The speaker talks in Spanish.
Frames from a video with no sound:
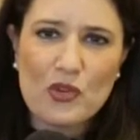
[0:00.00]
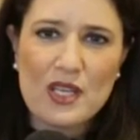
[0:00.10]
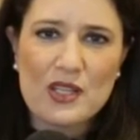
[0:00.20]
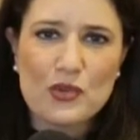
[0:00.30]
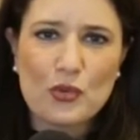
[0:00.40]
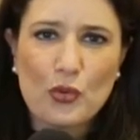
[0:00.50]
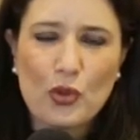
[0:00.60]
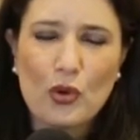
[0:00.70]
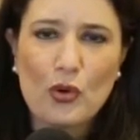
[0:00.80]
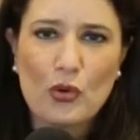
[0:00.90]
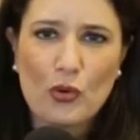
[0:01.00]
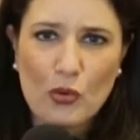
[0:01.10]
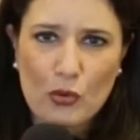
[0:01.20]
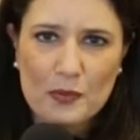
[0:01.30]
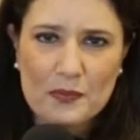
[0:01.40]
en Estudio
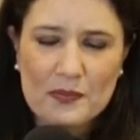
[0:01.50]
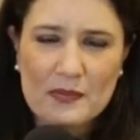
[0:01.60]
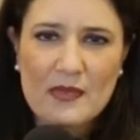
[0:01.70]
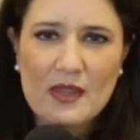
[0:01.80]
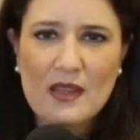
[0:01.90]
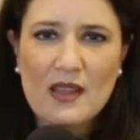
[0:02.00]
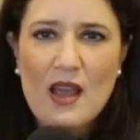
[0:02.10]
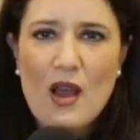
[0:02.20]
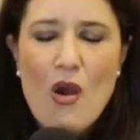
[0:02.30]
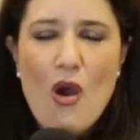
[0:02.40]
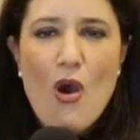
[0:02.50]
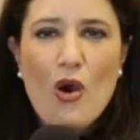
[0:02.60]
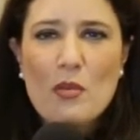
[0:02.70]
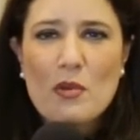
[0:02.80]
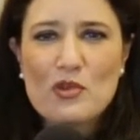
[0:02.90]
Q.
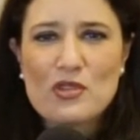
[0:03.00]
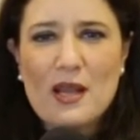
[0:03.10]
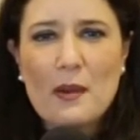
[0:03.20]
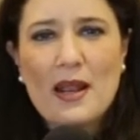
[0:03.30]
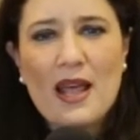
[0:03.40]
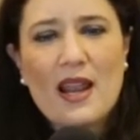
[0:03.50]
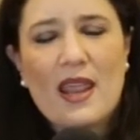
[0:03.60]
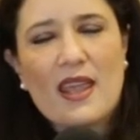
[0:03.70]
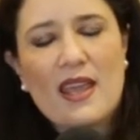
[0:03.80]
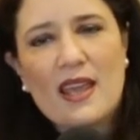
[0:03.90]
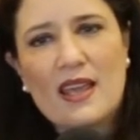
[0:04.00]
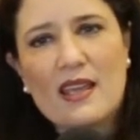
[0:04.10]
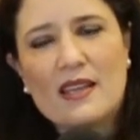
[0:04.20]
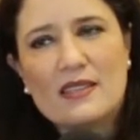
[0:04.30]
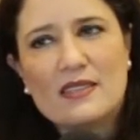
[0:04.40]
Hoy vamos a hablar
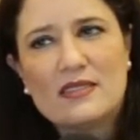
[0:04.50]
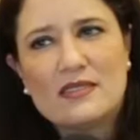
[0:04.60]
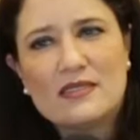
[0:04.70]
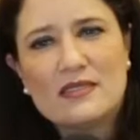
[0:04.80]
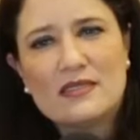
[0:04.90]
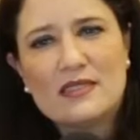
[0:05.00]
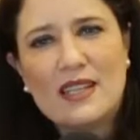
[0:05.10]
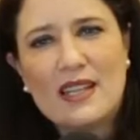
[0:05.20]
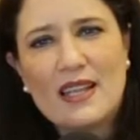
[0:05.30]
del